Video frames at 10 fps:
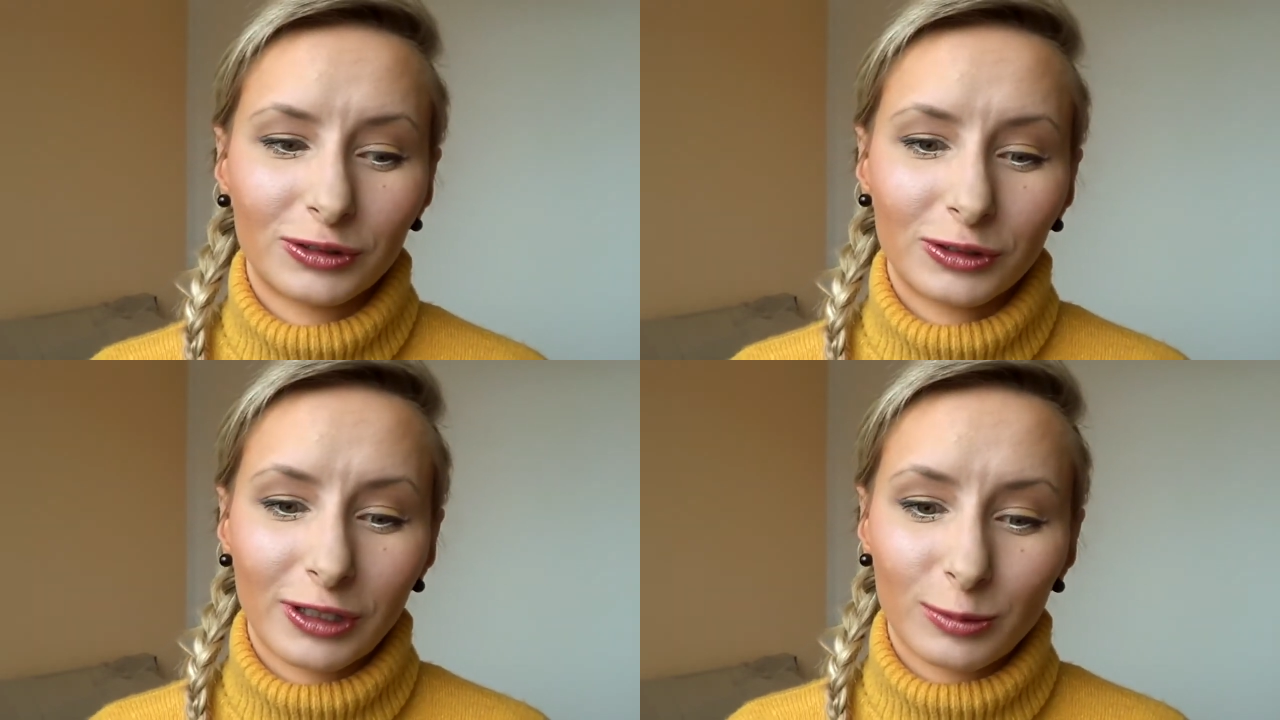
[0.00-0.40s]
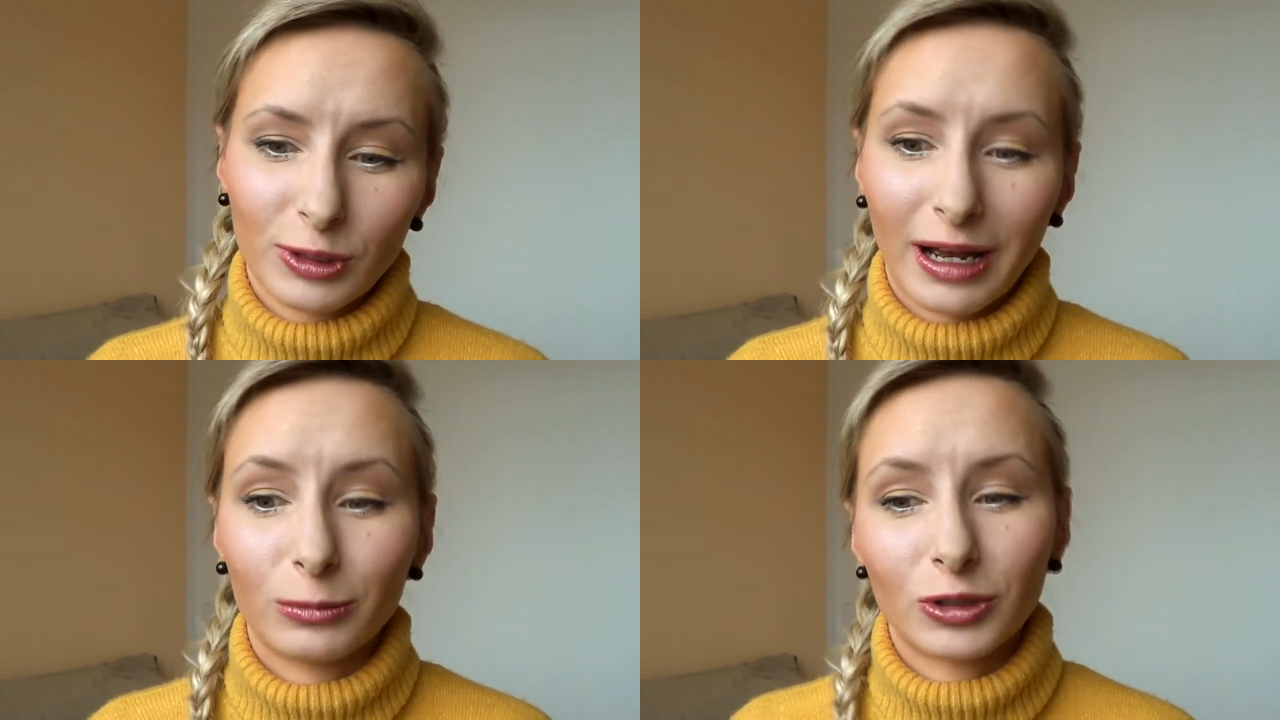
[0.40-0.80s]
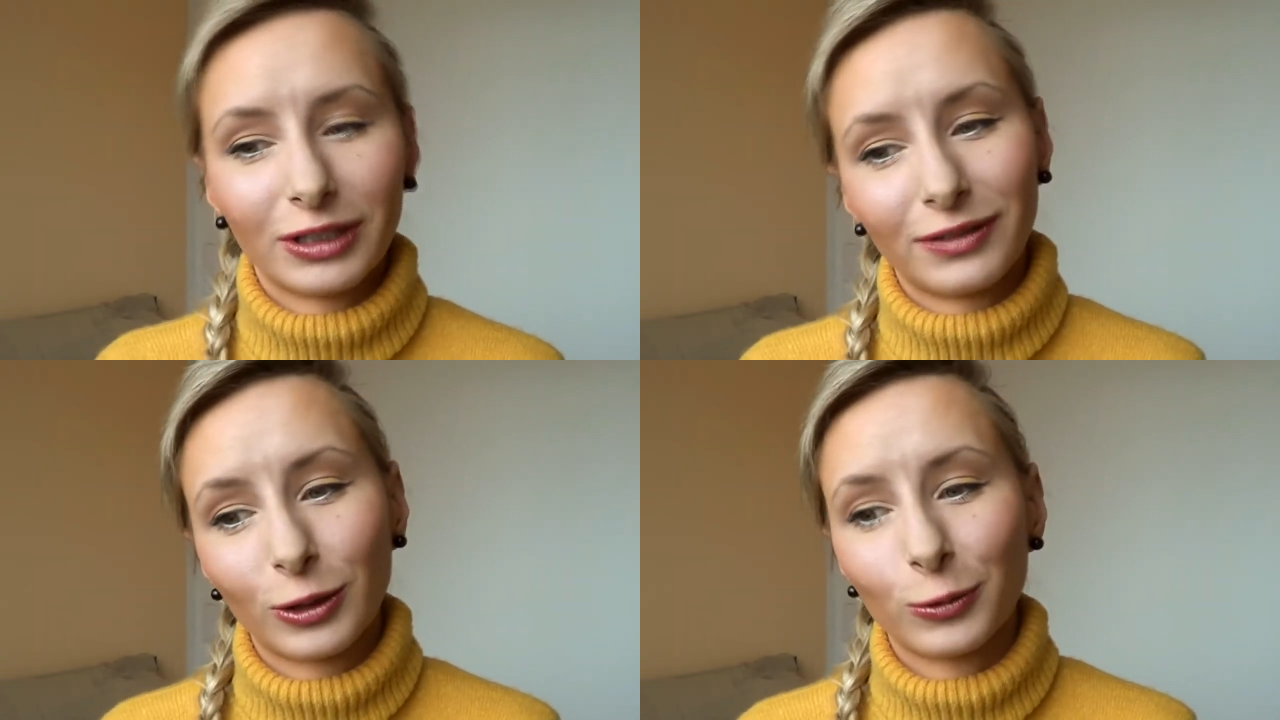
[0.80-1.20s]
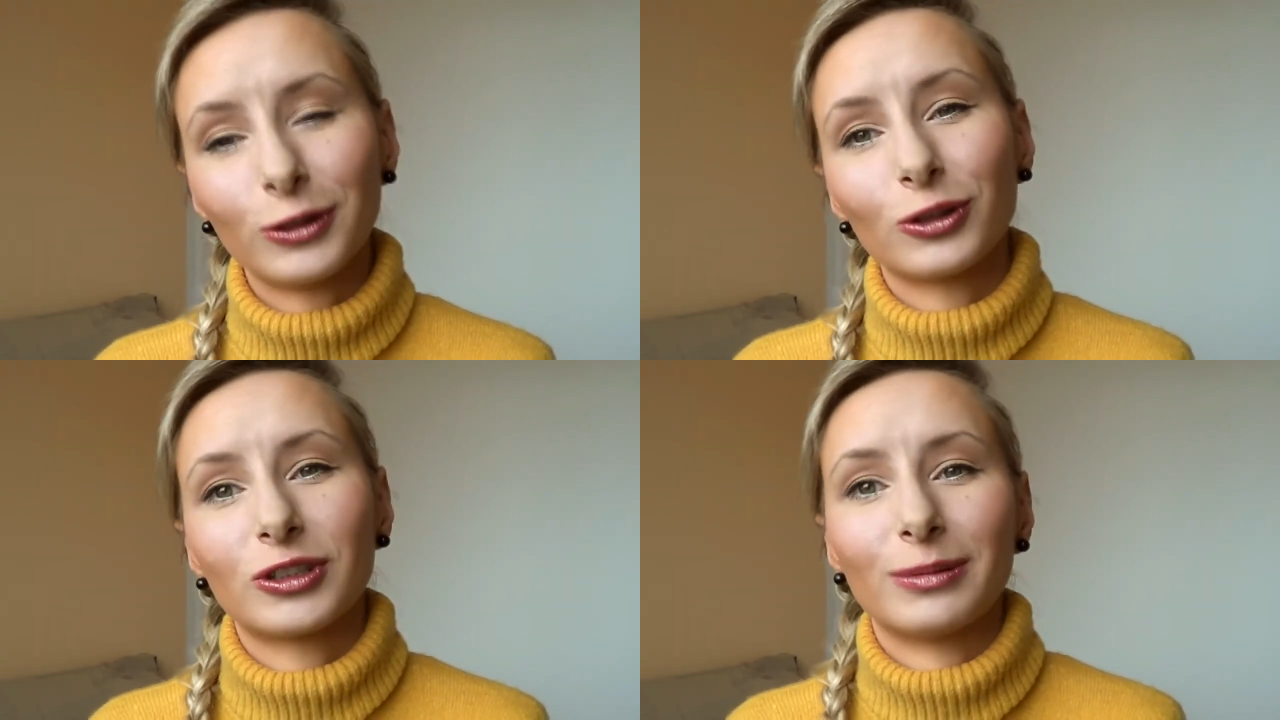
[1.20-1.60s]
y, że słyszałam, że niewielką
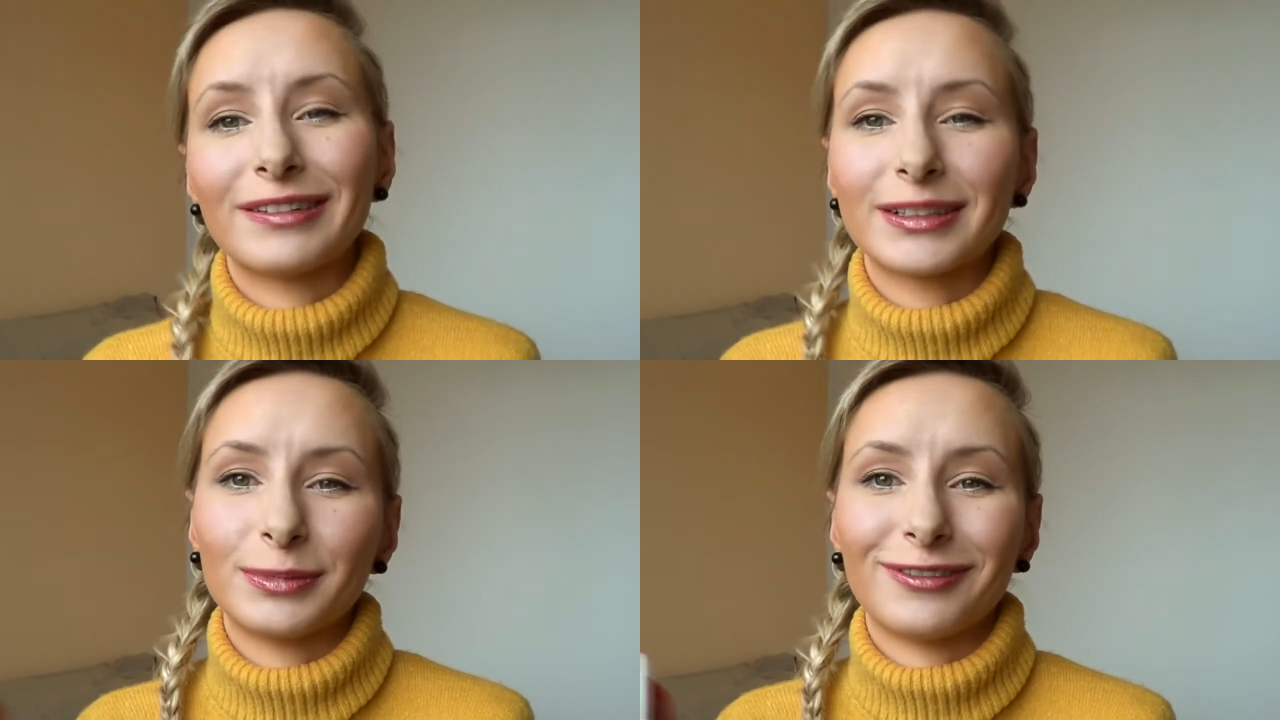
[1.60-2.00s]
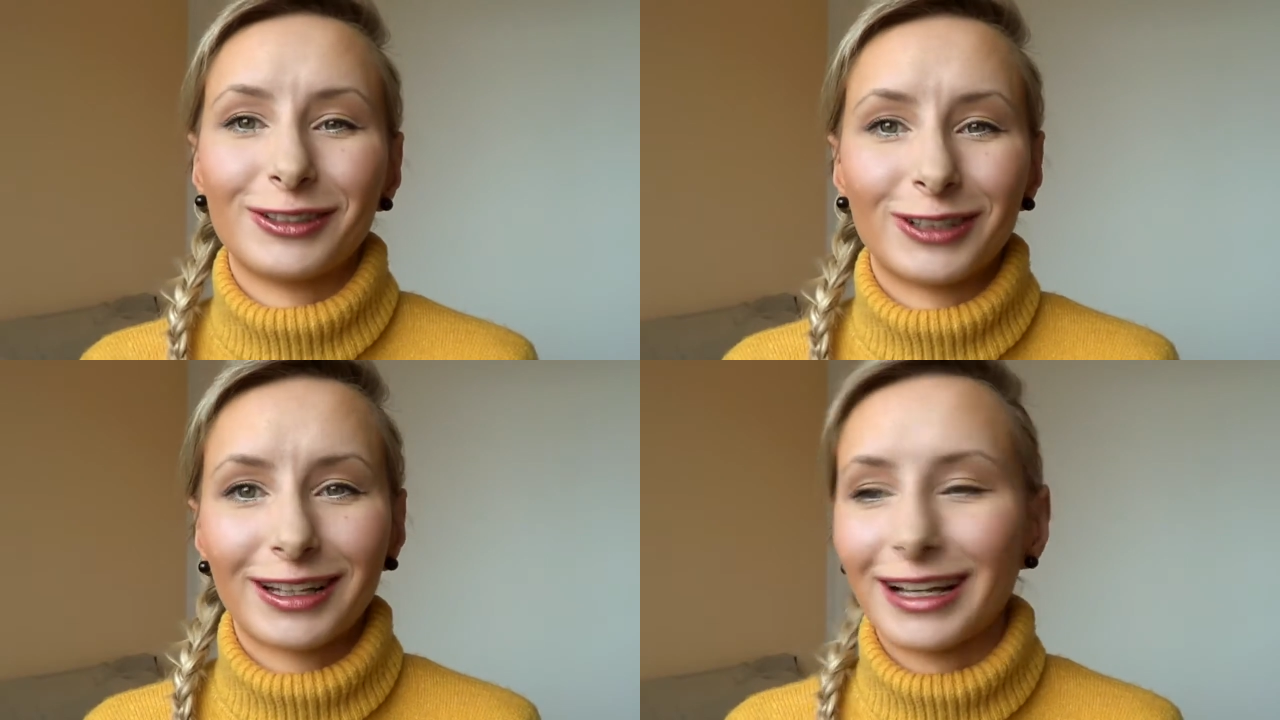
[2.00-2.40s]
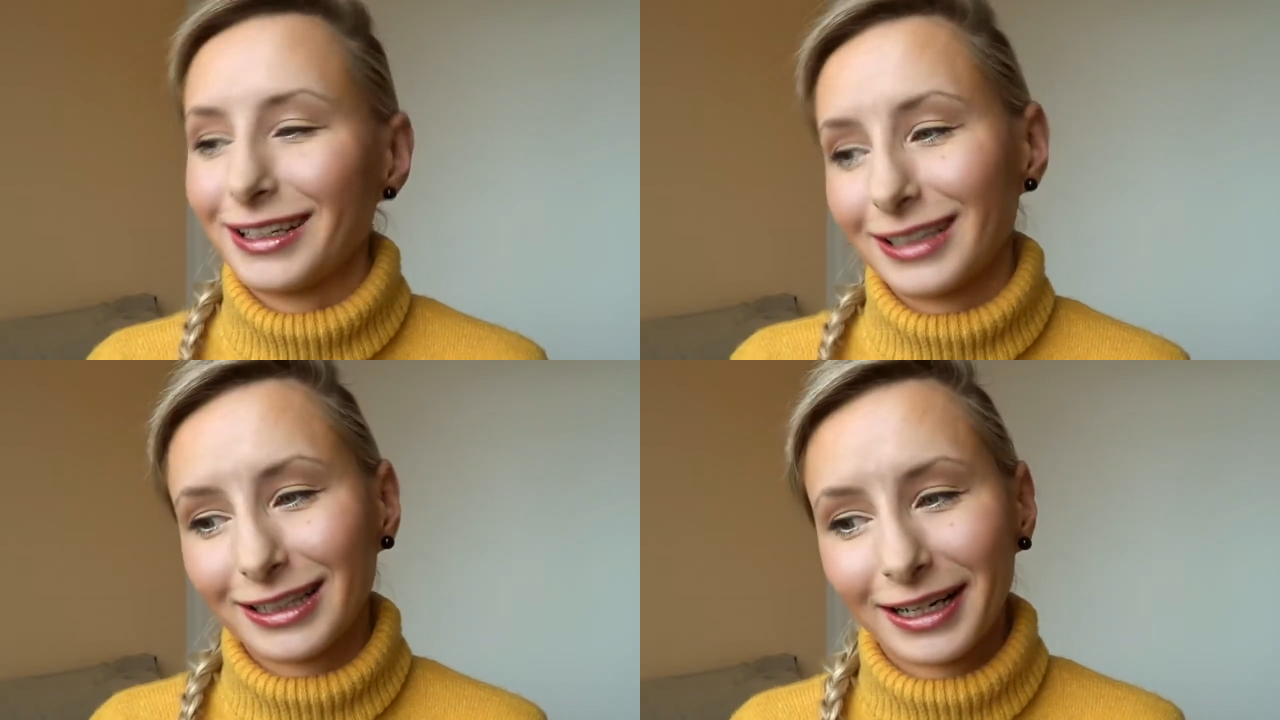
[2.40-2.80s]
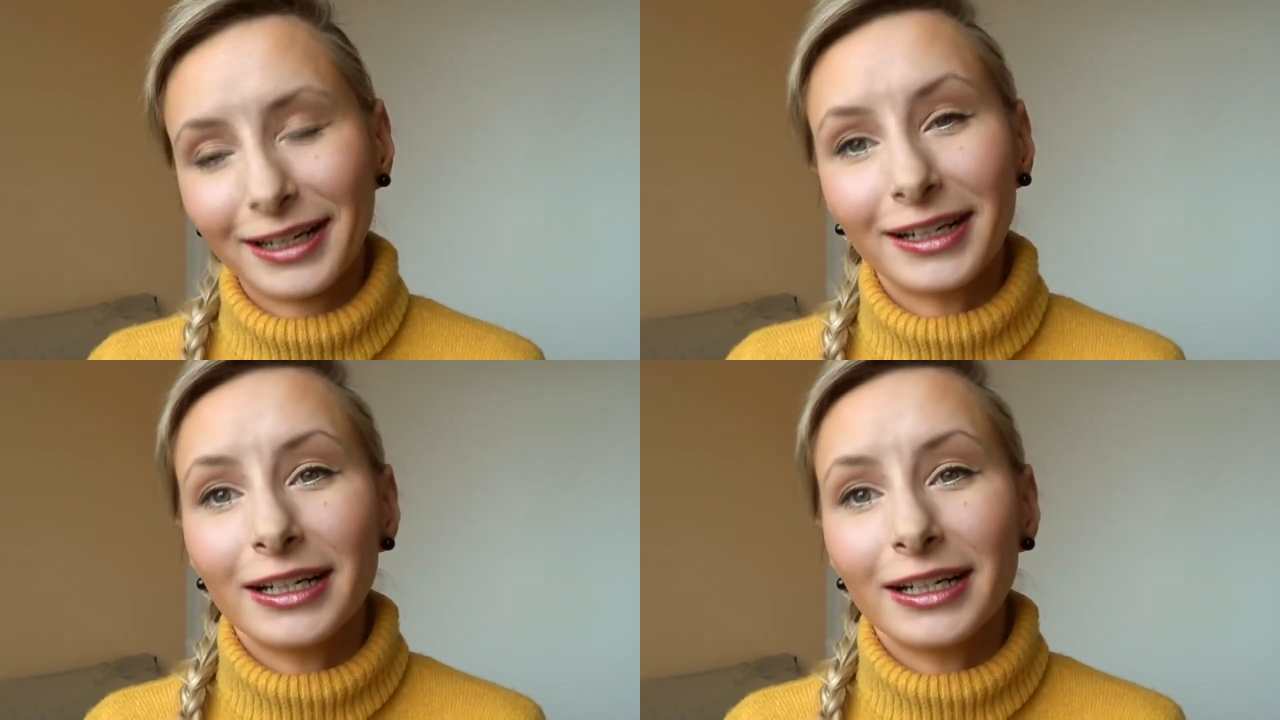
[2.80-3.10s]
ilość trzeba wsypywać i tak dalej, i tak dalej.